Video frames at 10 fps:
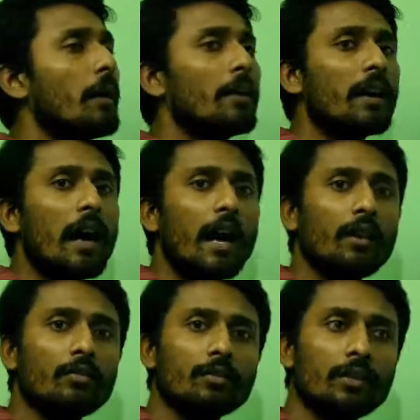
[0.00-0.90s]
আমার
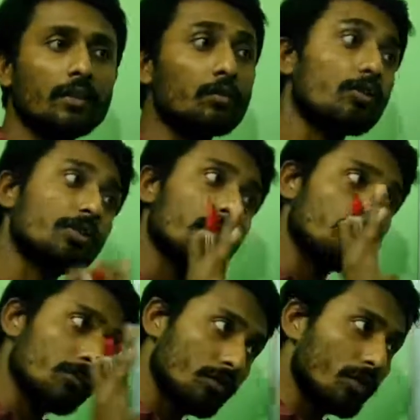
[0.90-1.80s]
আয় হচ্ছে দশ টাকা
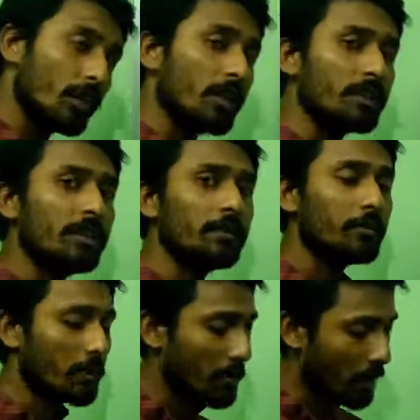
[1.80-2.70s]
সঞ্চয় করা আছে
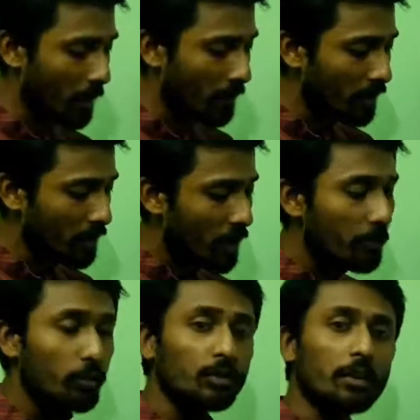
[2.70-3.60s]
এবার আমার
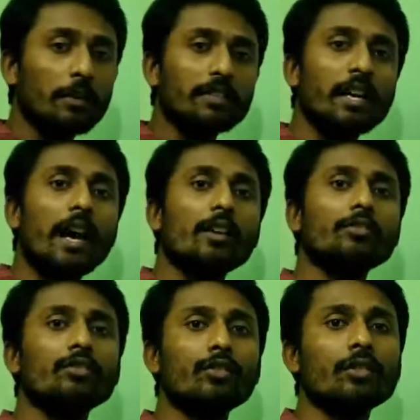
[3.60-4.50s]
প্রত্যেক মাসে আয়
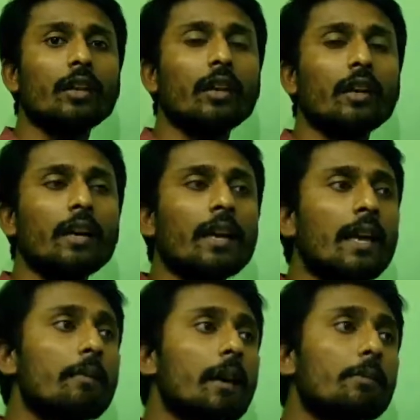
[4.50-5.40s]
হচ্ছে দশ টাকা
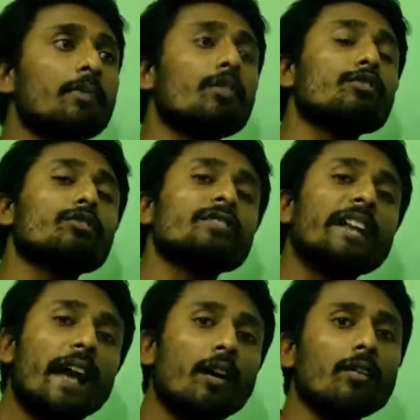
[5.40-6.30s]
এবার আমি খরচ করছি
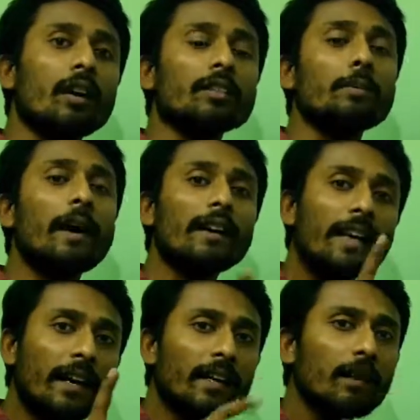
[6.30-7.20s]
এগারো টাকা তাহলে বাকি
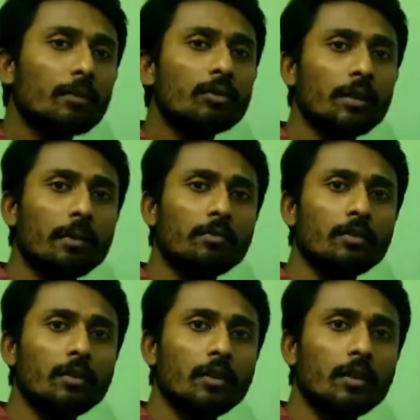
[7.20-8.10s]
এক টাকা আমি কোথায় পাবো
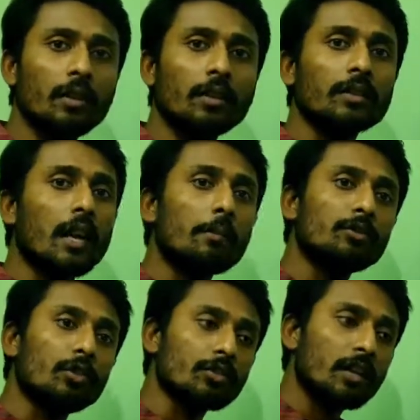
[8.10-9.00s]
তাহলে আমি
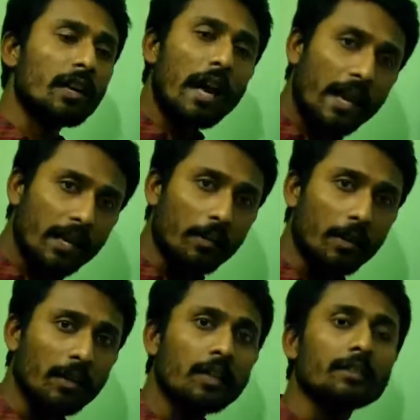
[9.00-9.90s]
দশ টাকার আয়
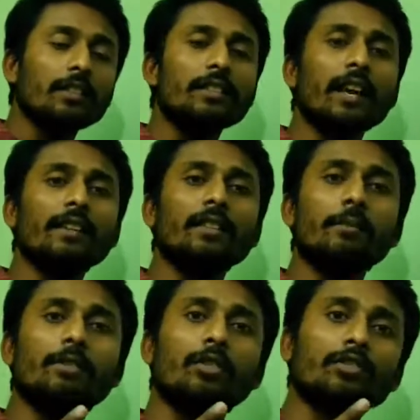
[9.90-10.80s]
আমার তাহলে সেক্ষেত্রে
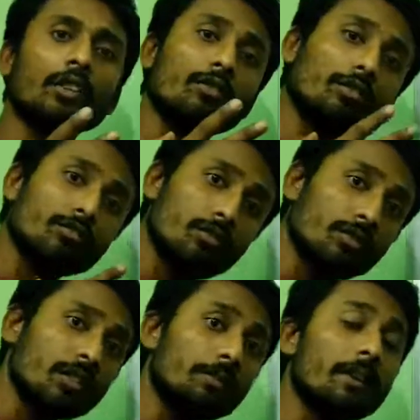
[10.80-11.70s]
আমি দশ টাকা খরচ
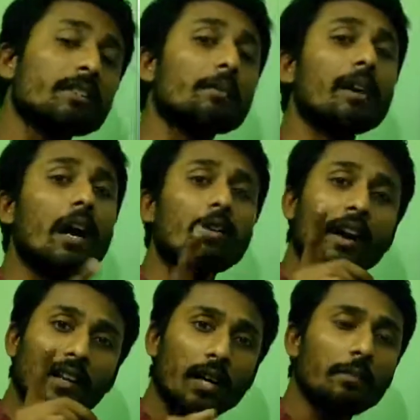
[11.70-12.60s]
করছি প্লাস আমার আরো
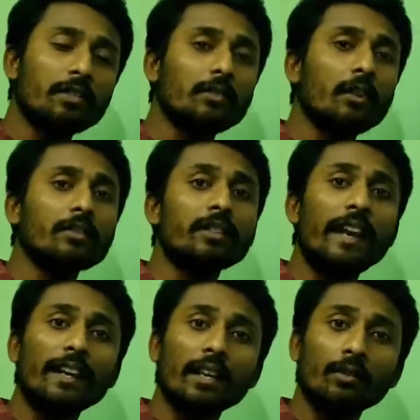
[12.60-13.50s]
এক টাকা বেশি দরকার সেই
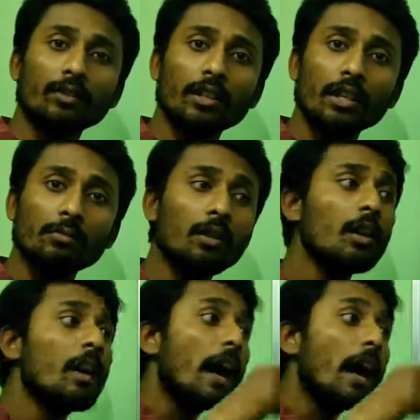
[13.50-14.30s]
এক টাকা কোথা থেকে নিবো